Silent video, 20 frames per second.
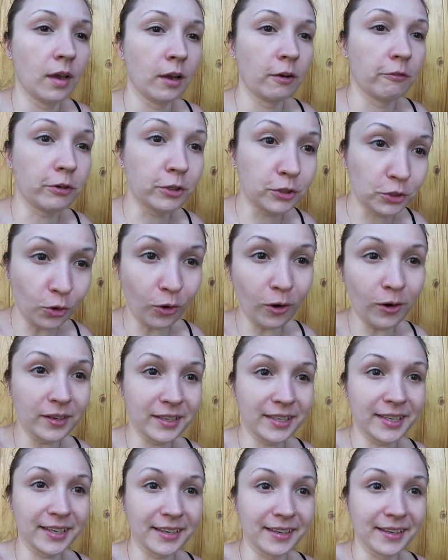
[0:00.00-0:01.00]
В
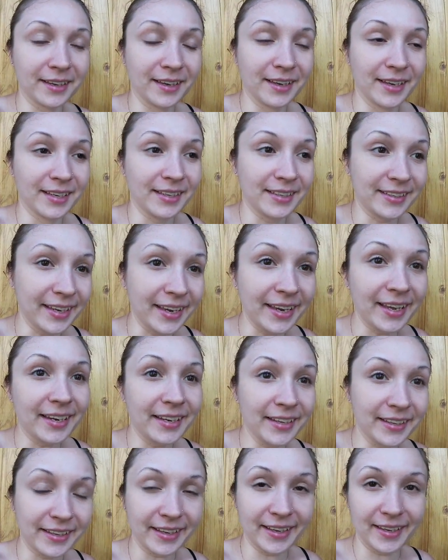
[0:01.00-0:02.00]
итоге
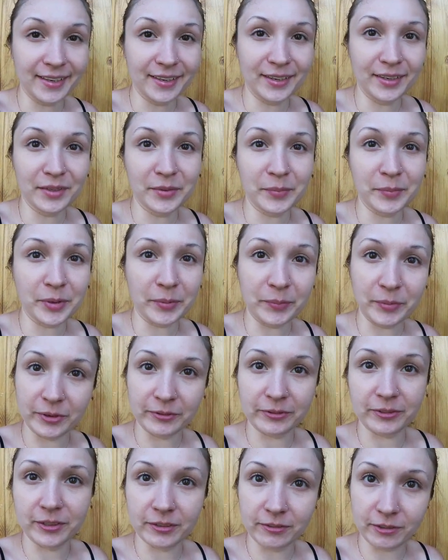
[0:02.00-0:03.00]
еле-еле попав
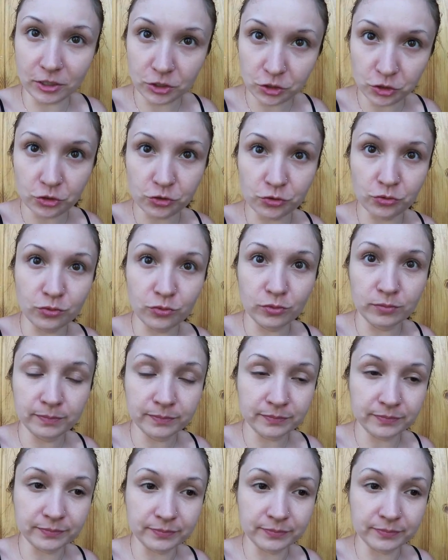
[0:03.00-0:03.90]
к врачу,